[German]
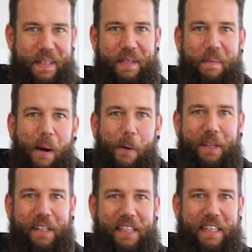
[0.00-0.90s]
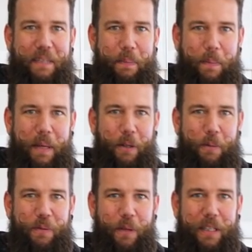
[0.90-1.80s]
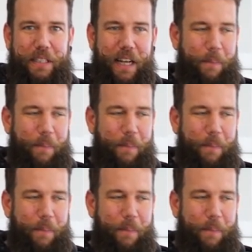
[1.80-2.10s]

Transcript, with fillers: Ich mache heute das Experiment, ob es wirklich